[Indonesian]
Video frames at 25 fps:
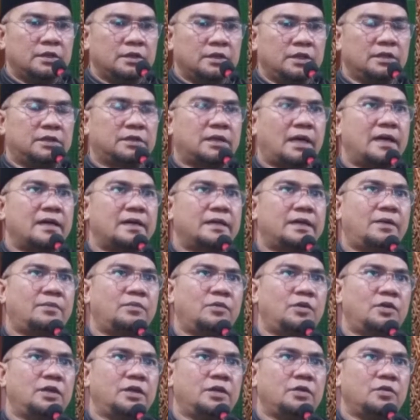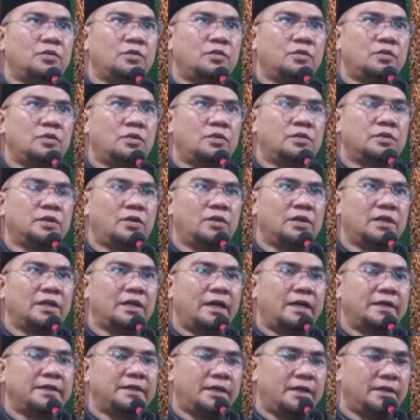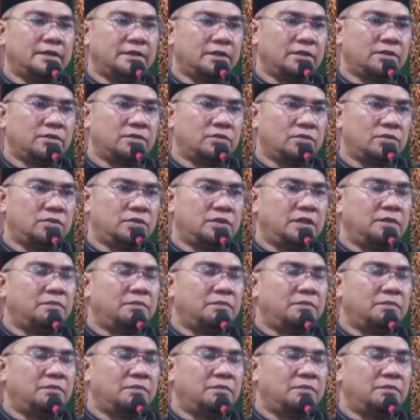ditangkap oleh oleh ayahnya itu,